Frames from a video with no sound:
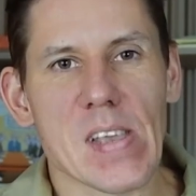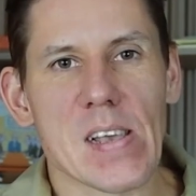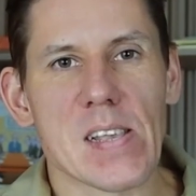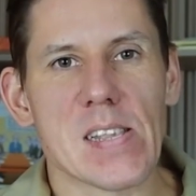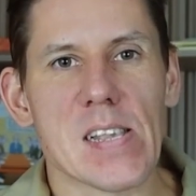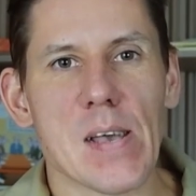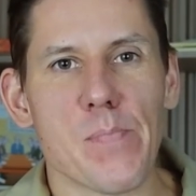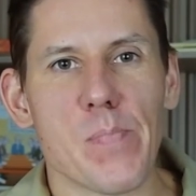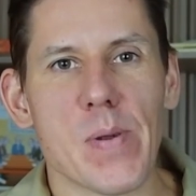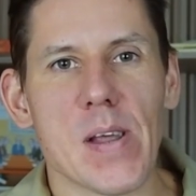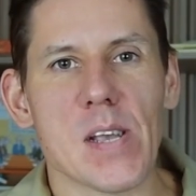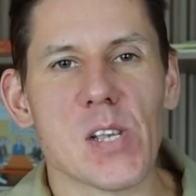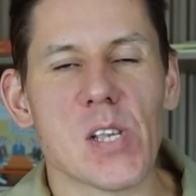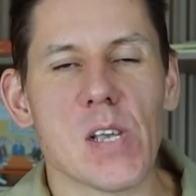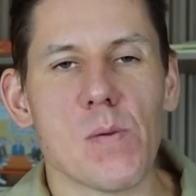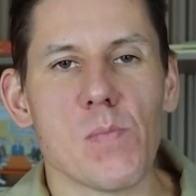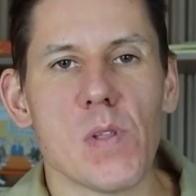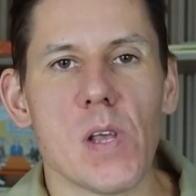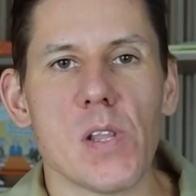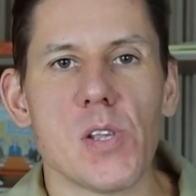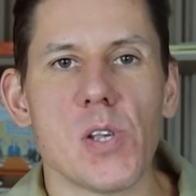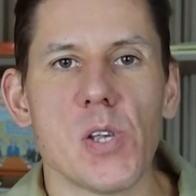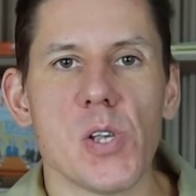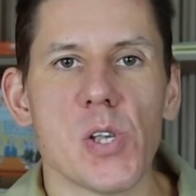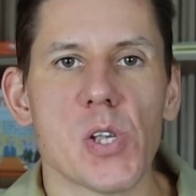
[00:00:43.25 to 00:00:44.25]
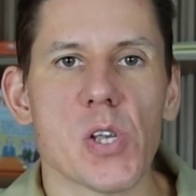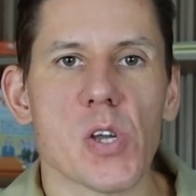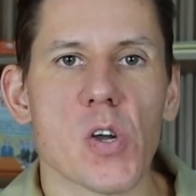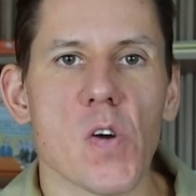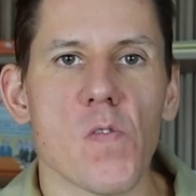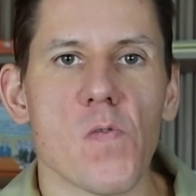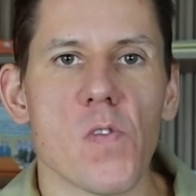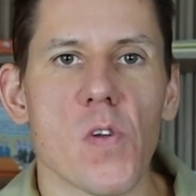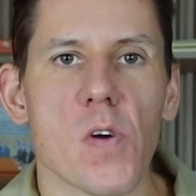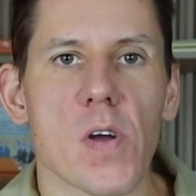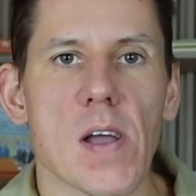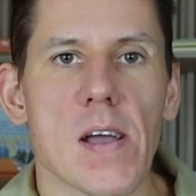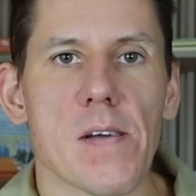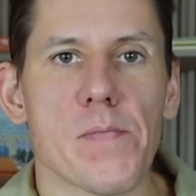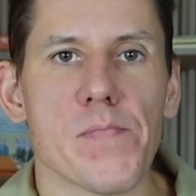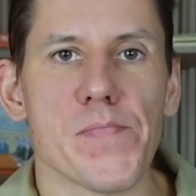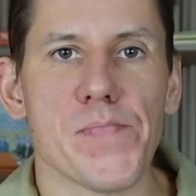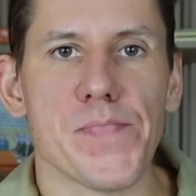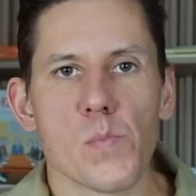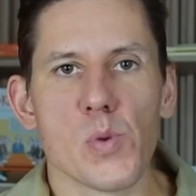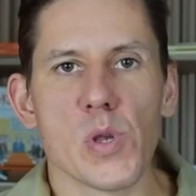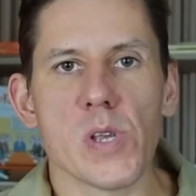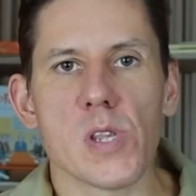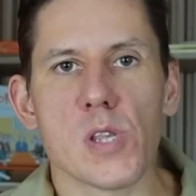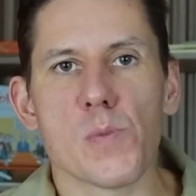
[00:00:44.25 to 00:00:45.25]
Zapraszam na dzisiejszego vloga.
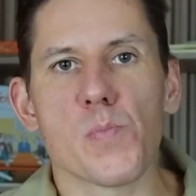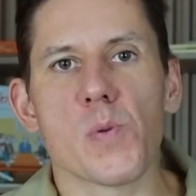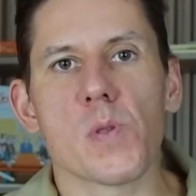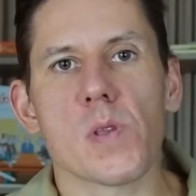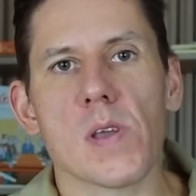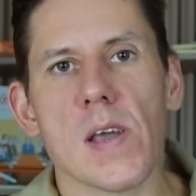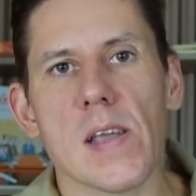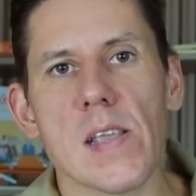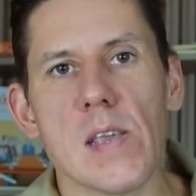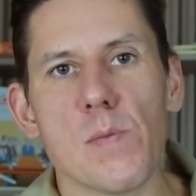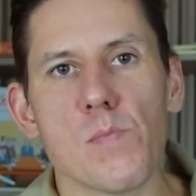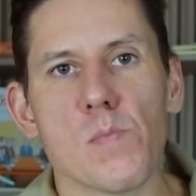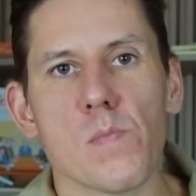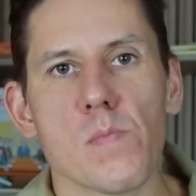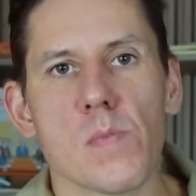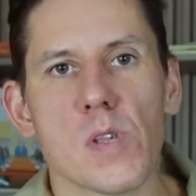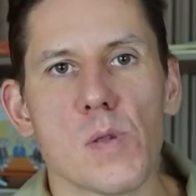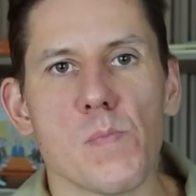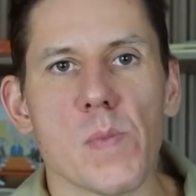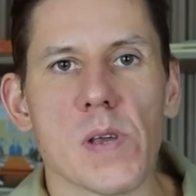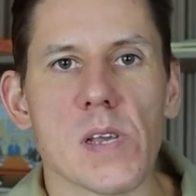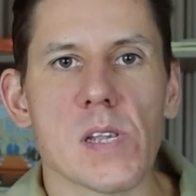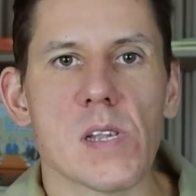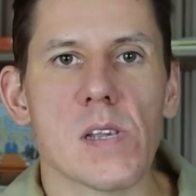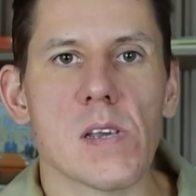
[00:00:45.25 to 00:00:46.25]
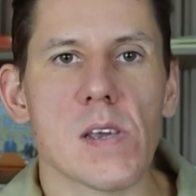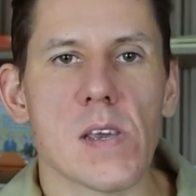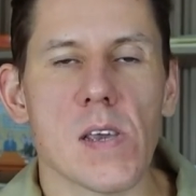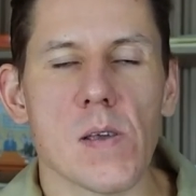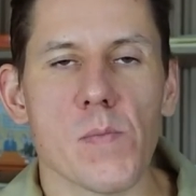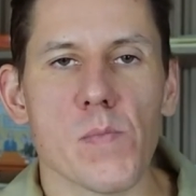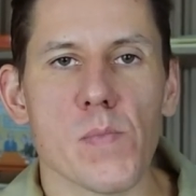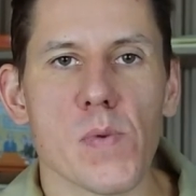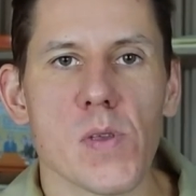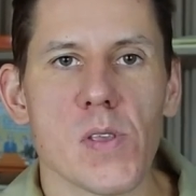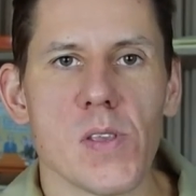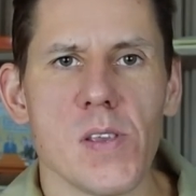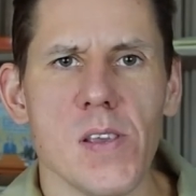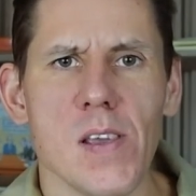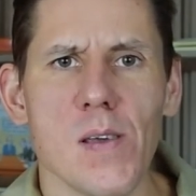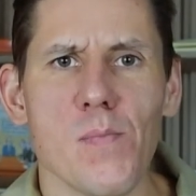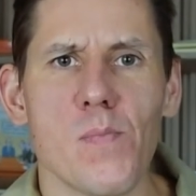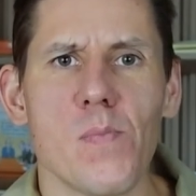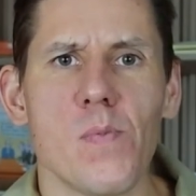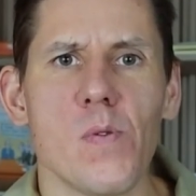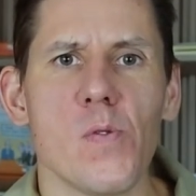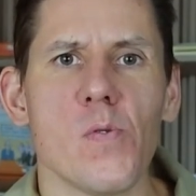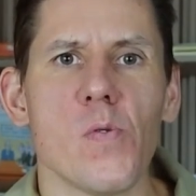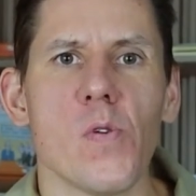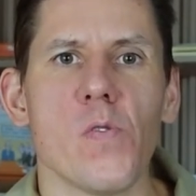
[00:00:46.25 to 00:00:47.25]
Przed spotkaniem z Meksykiem nie
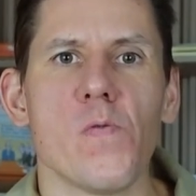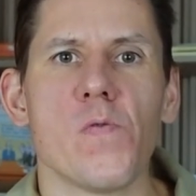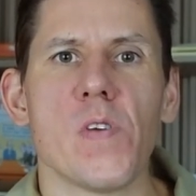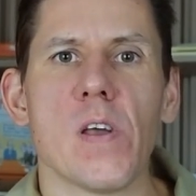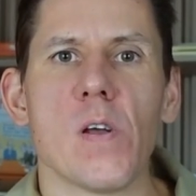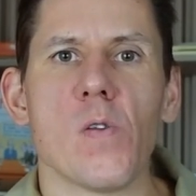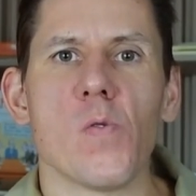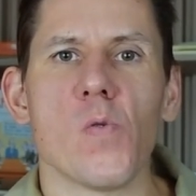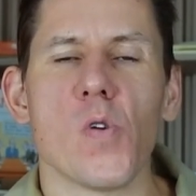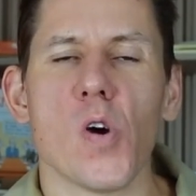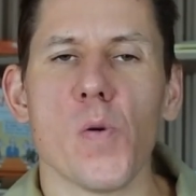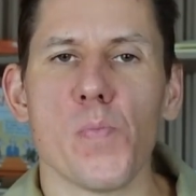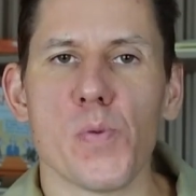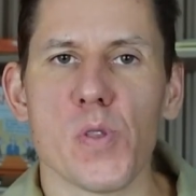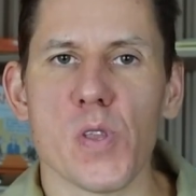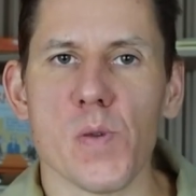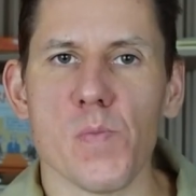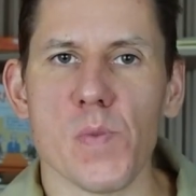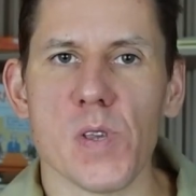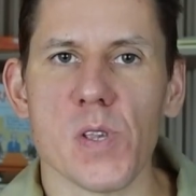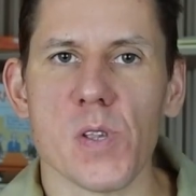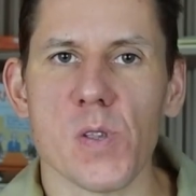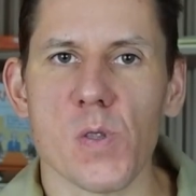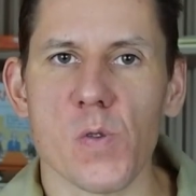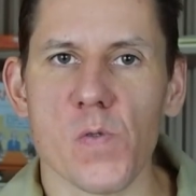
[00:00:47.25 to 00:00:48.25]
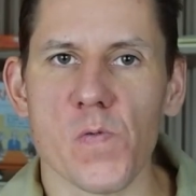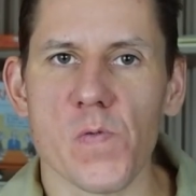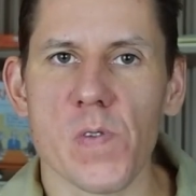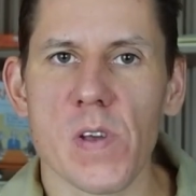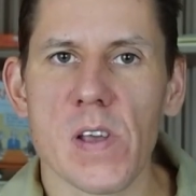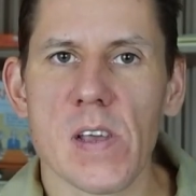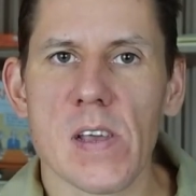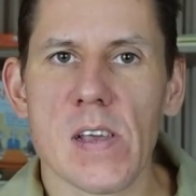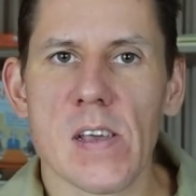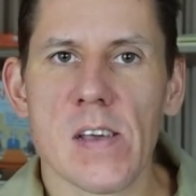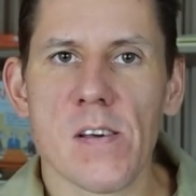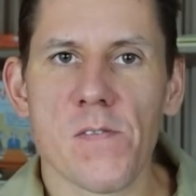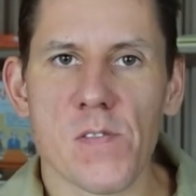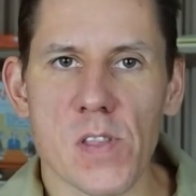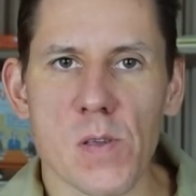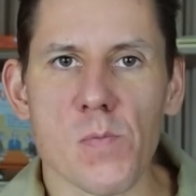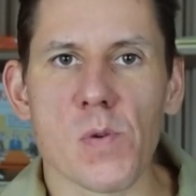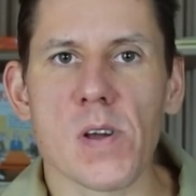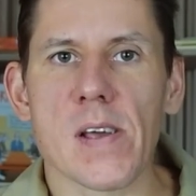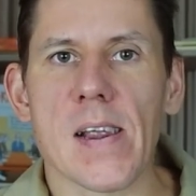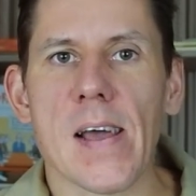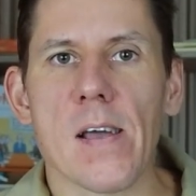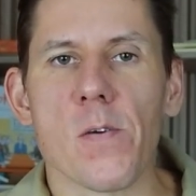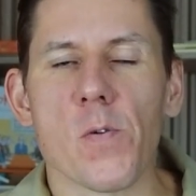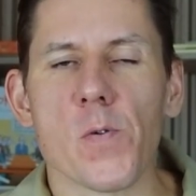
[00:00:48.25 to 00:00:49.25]
było wielu optymistów w tym
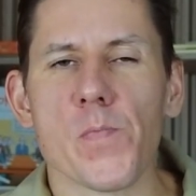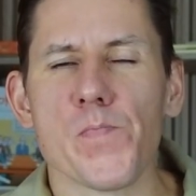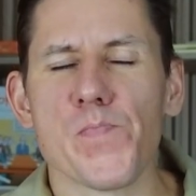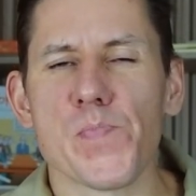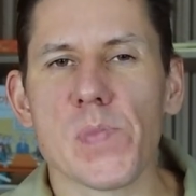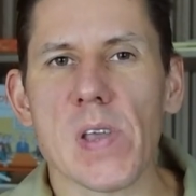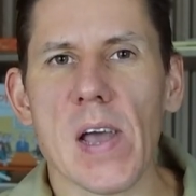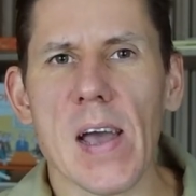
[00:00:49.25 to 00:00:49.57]
kraju,